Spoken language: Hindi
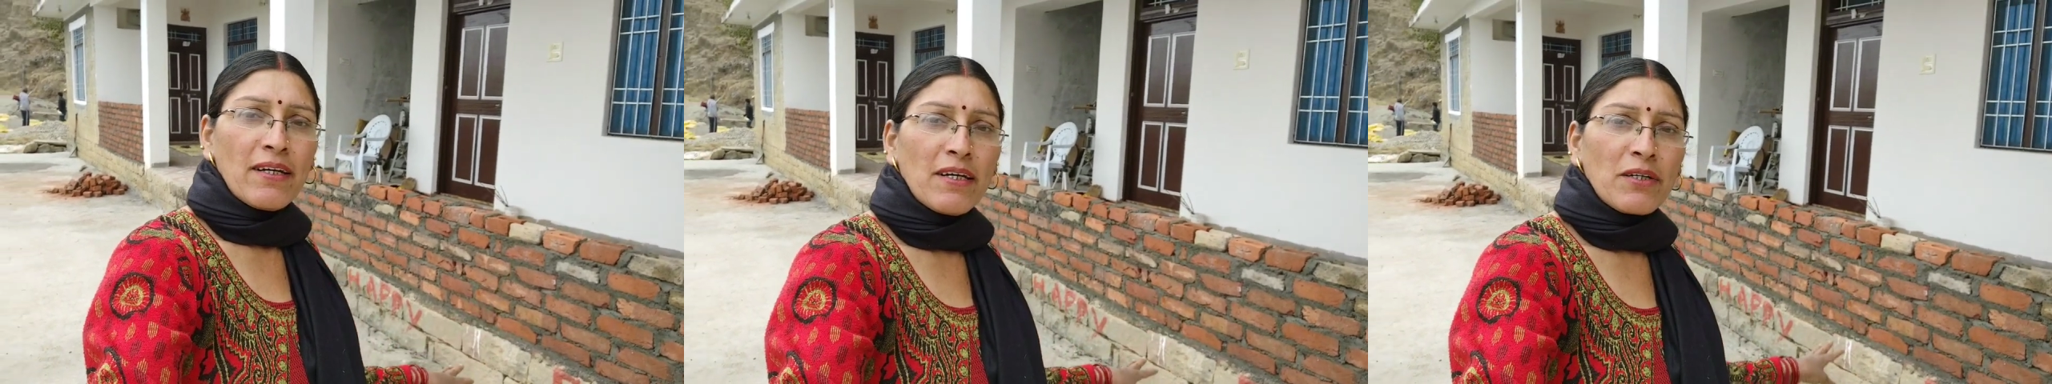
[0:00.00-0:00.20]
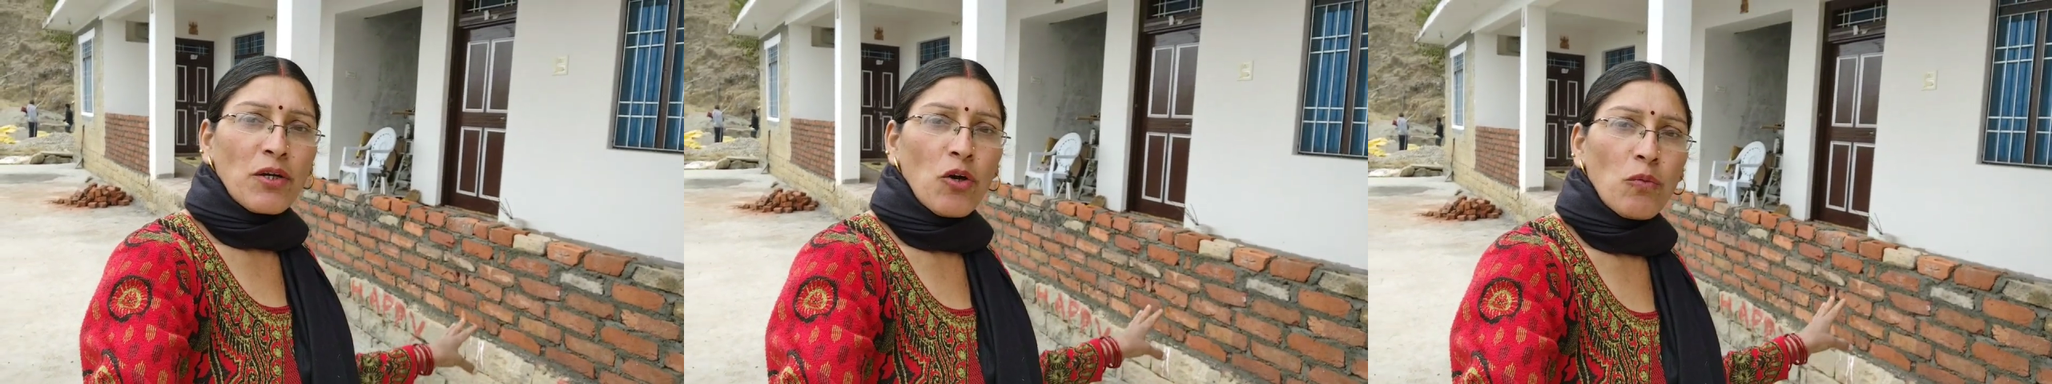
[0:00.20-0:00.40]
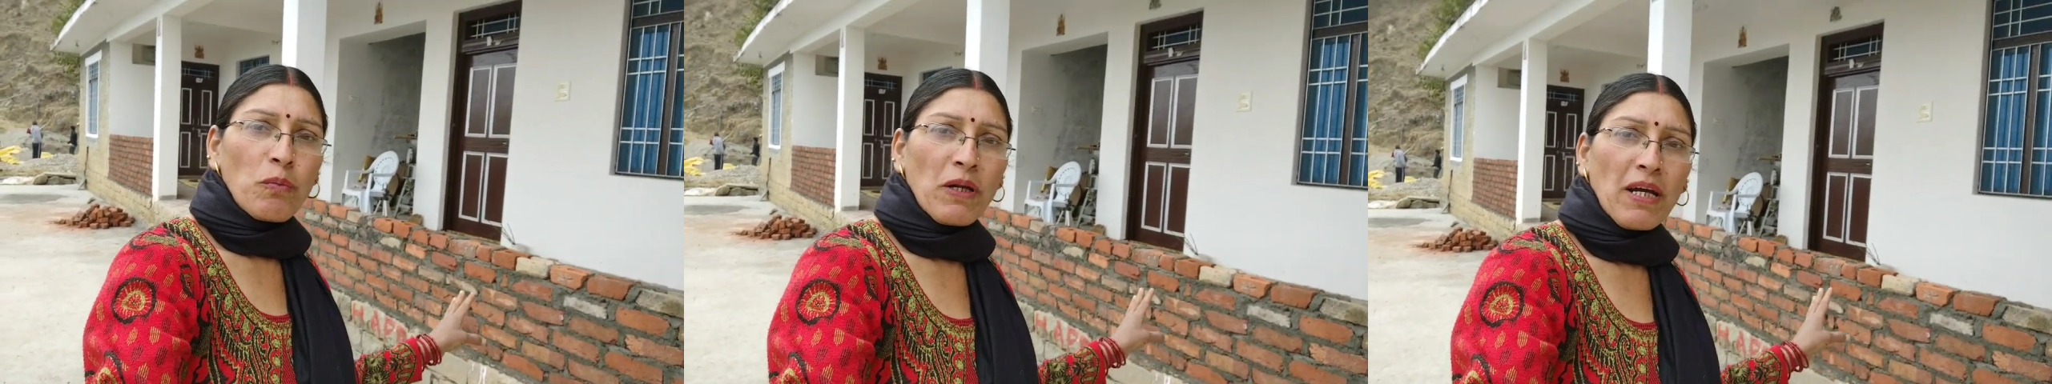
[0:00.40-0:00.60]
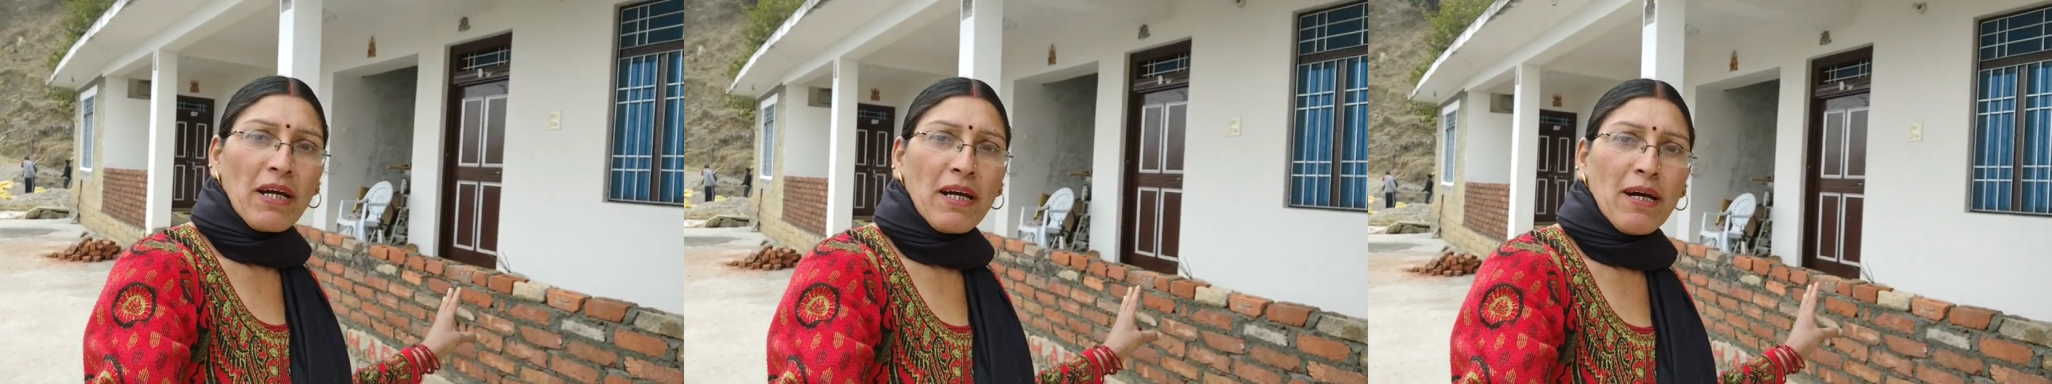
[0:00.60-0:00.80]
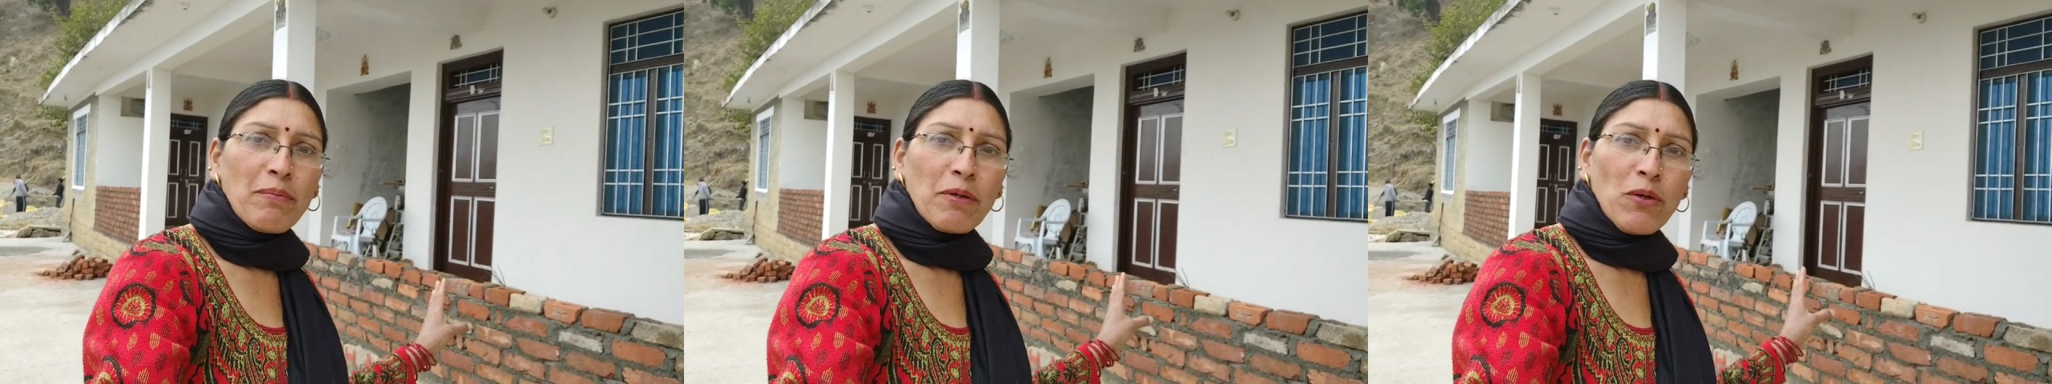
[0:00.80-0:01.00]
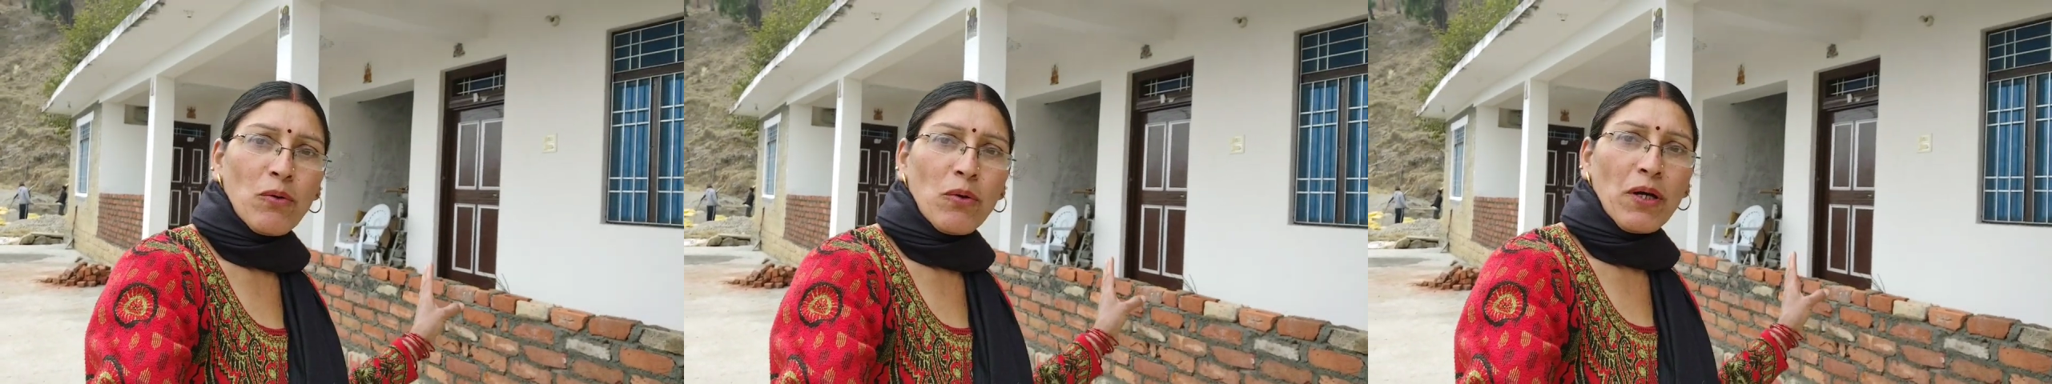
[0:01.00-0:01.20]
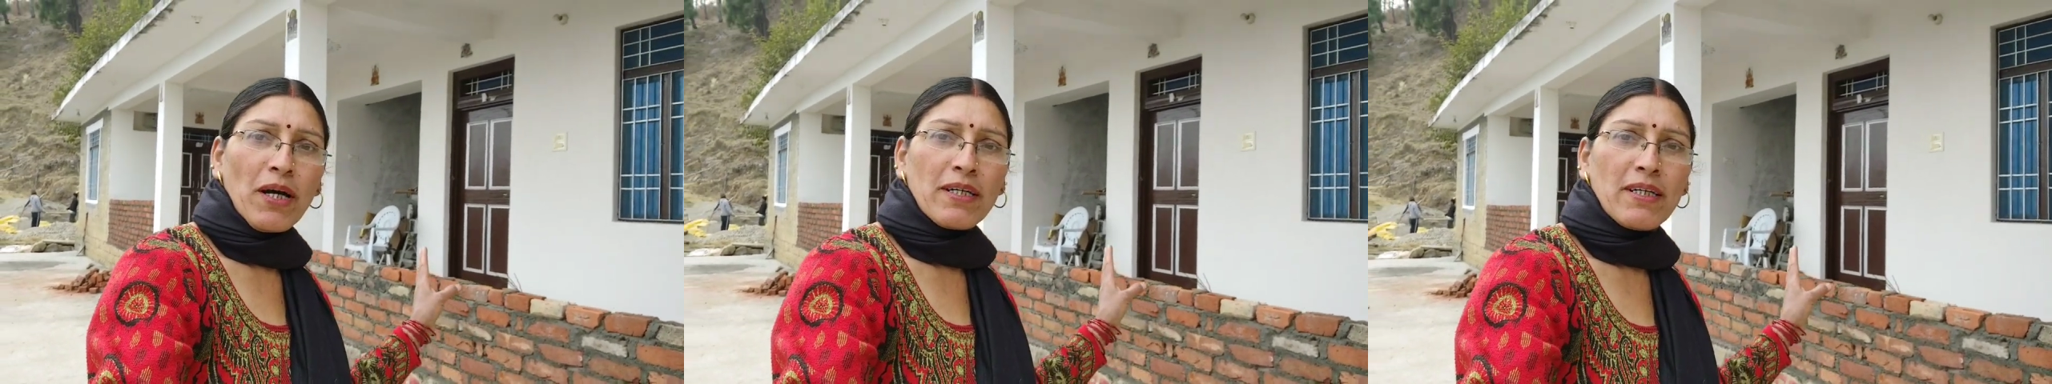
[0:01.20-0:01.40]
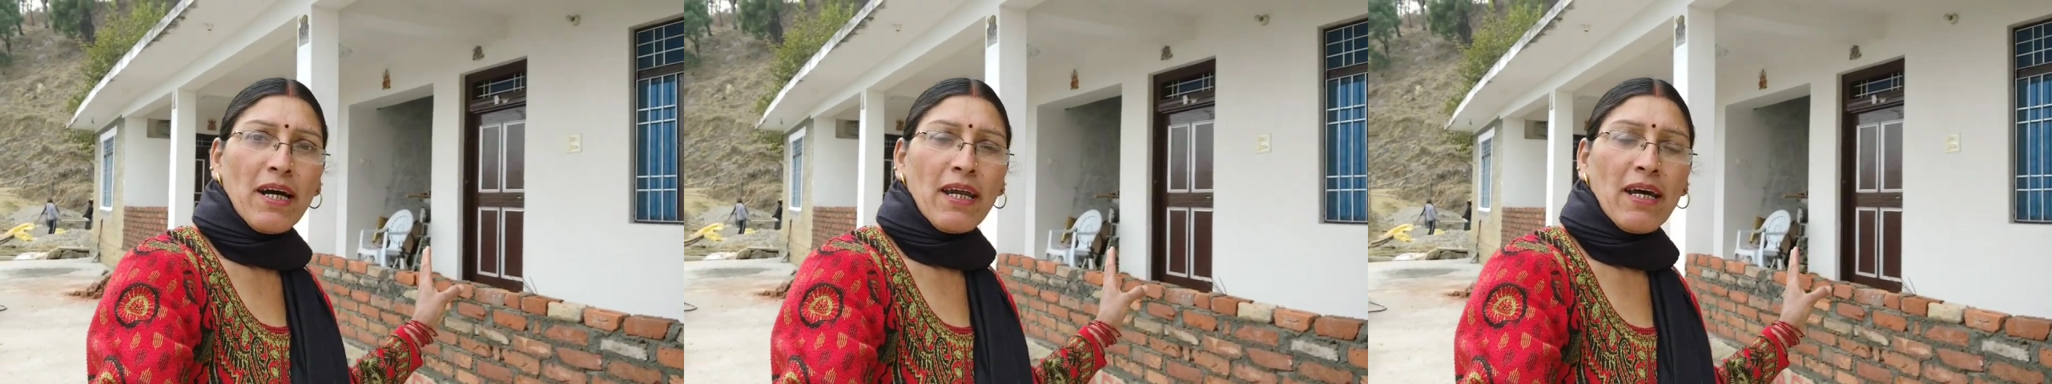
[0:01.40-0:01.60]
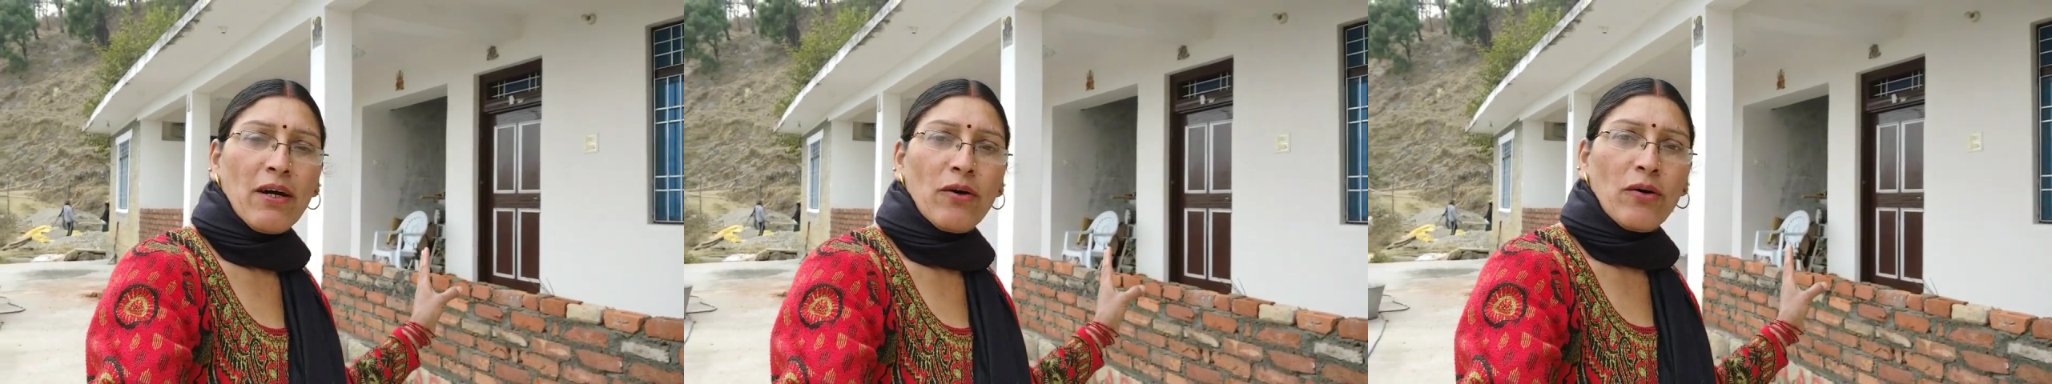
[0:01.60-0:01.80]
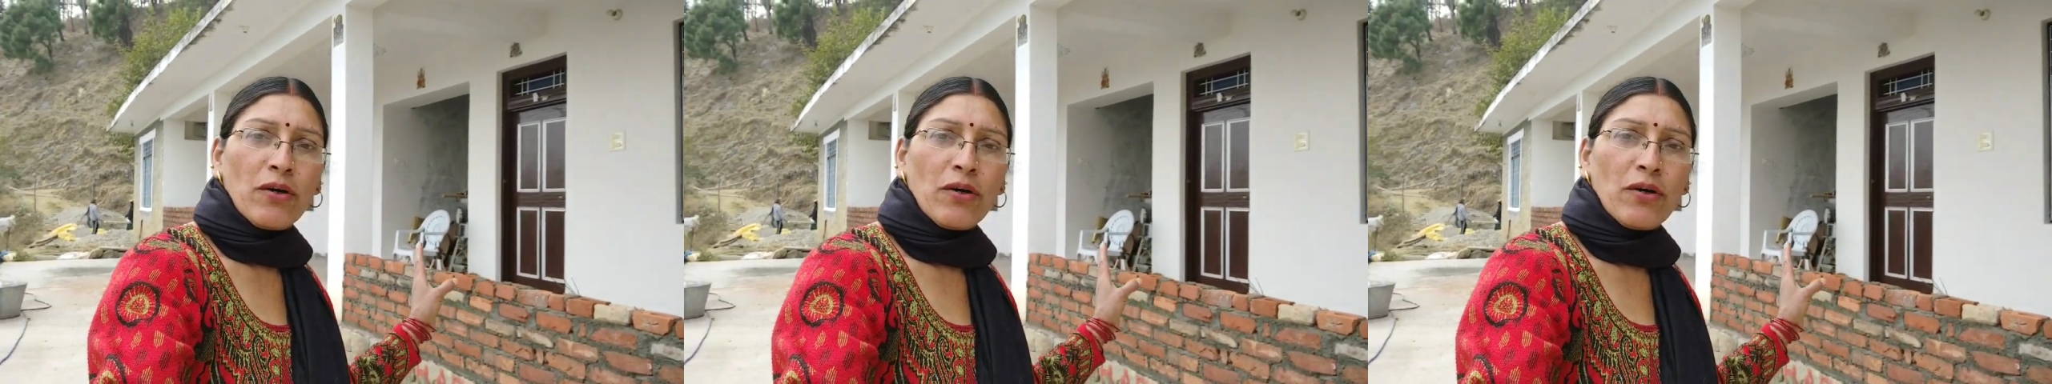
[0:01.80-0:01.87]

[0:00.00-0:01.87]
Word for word: इसके ऊपर लगेगा फिर लोहे का जाला